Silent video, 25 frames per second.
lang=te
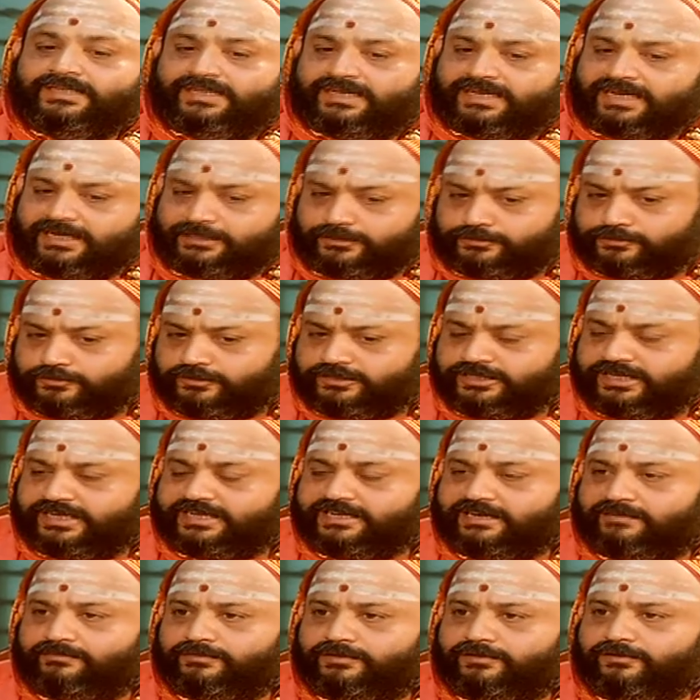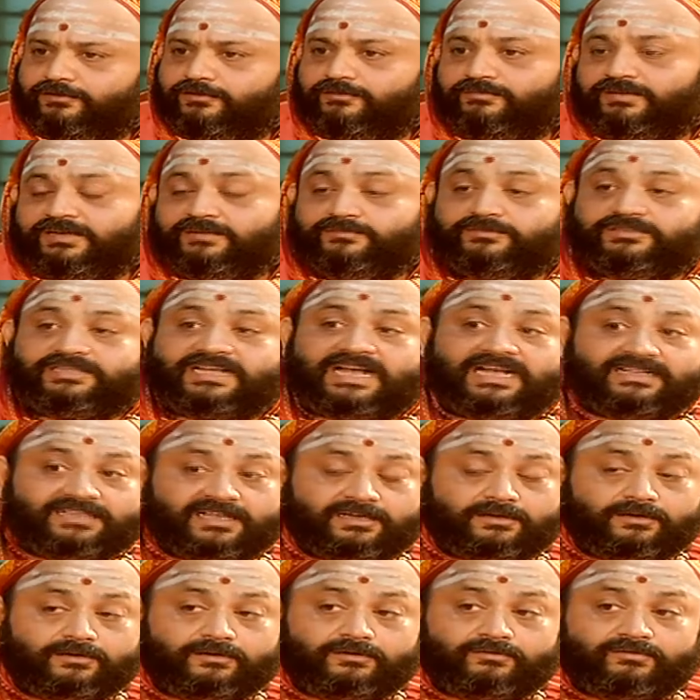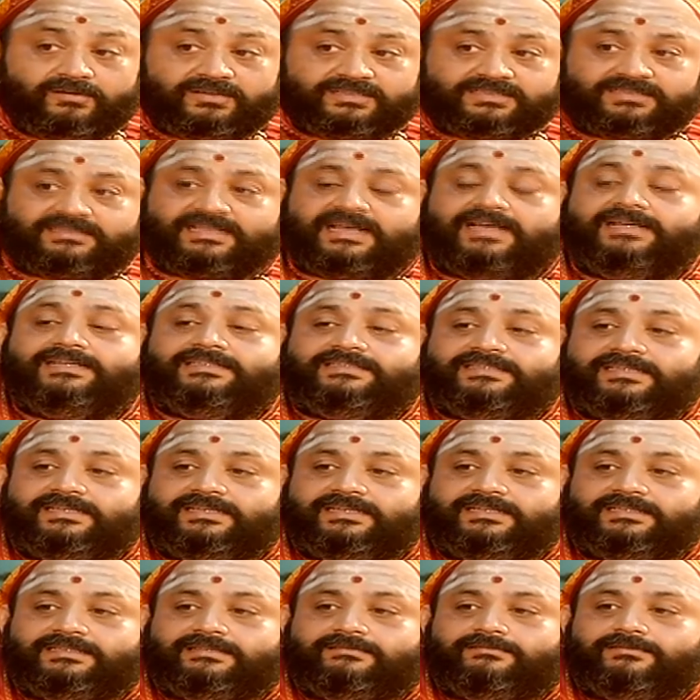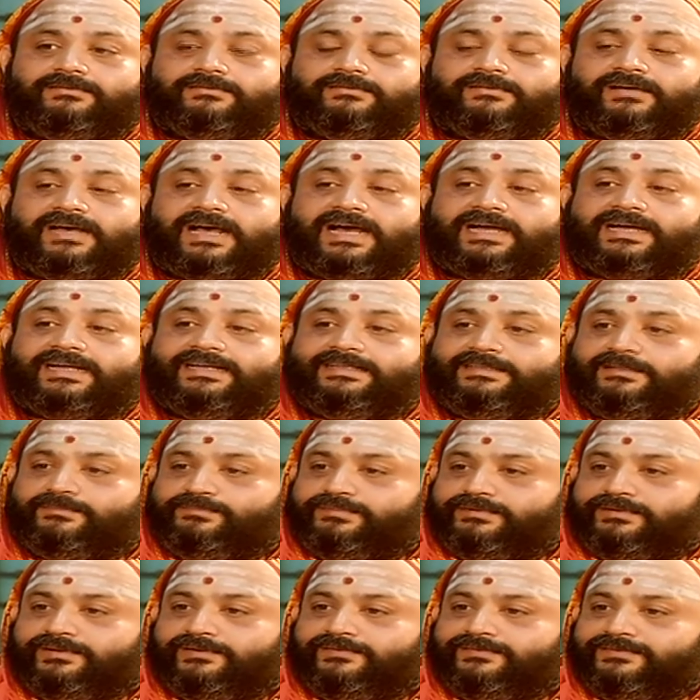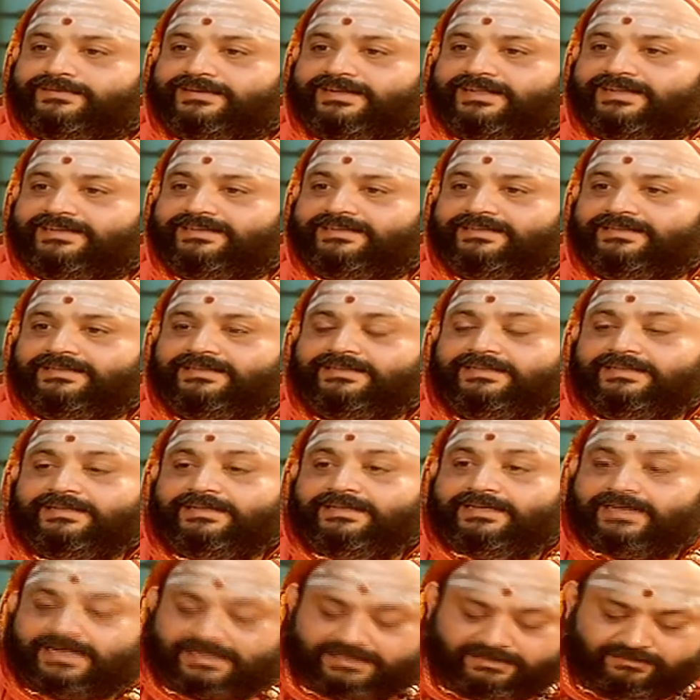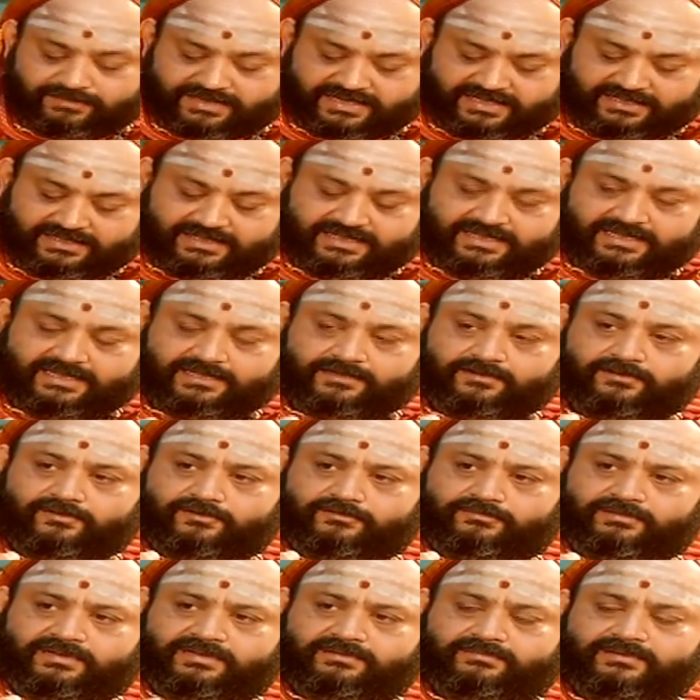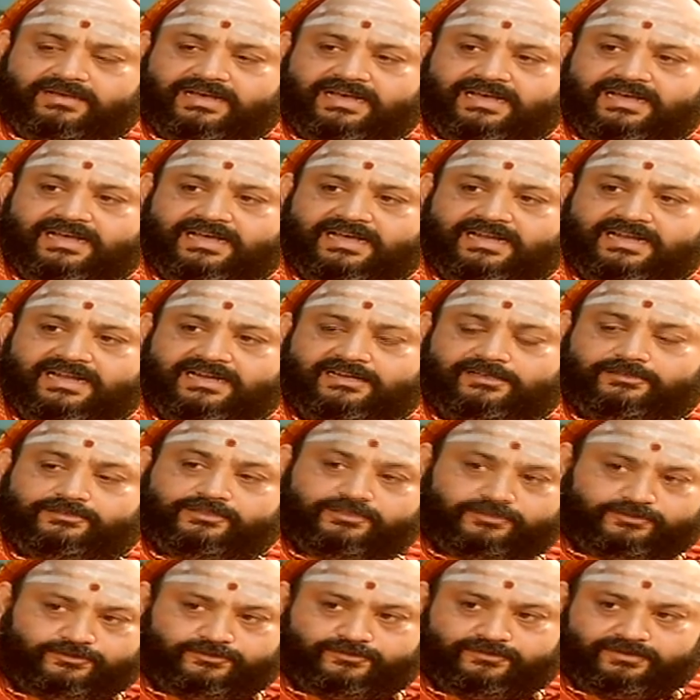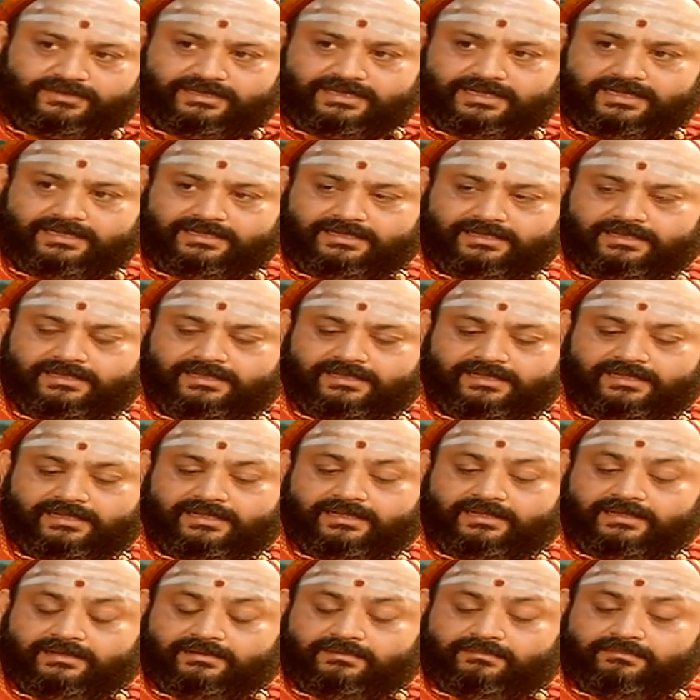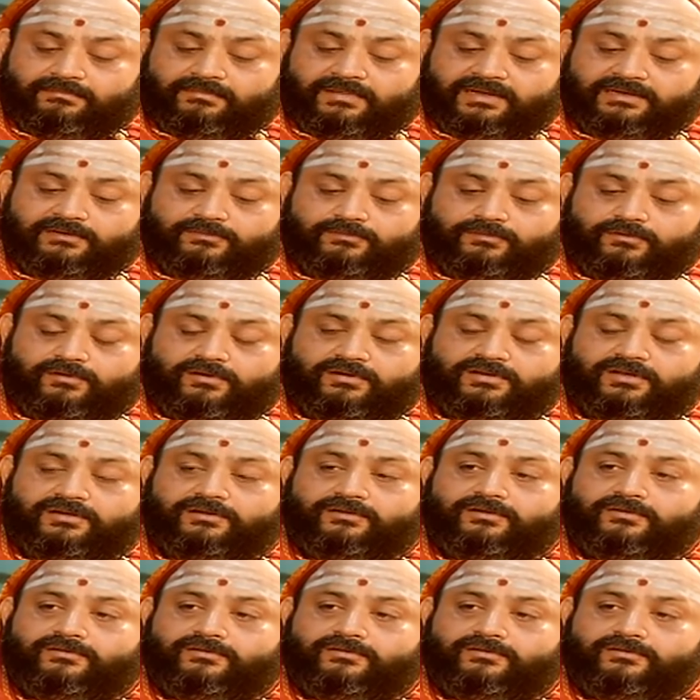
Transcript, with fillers: కానీ సృష్టి క్రమంలో మనం సాధనలో ఒక స్థాయి చేరేంత వరకు ఆకలి దప్పికలు ఉండాలి అది మన దేహంలో మనం ఆహారాన్ని తీసుకున్నా మనం లోకంలో